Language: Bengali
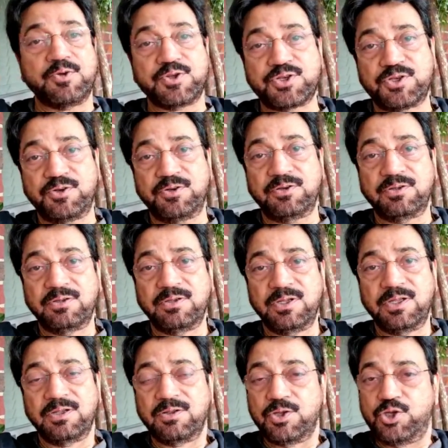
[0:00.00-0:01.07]
হয়েছিল
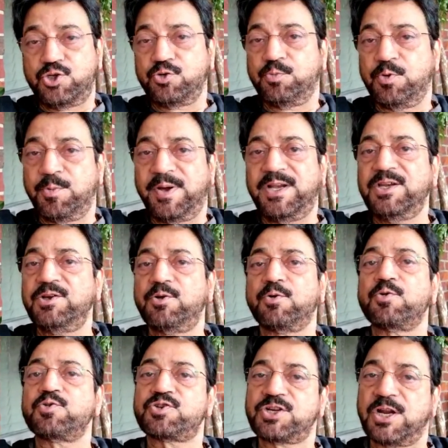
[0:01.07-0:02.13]
যুববাণীর
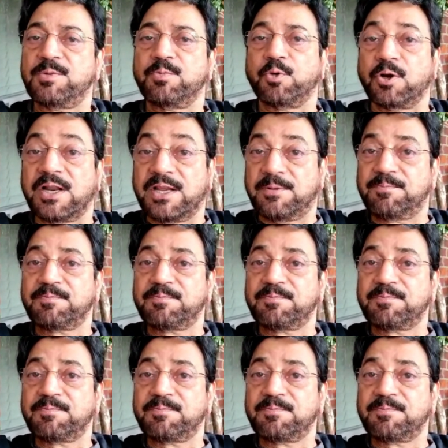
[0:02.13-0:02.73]
অনুষ্ঠান বলে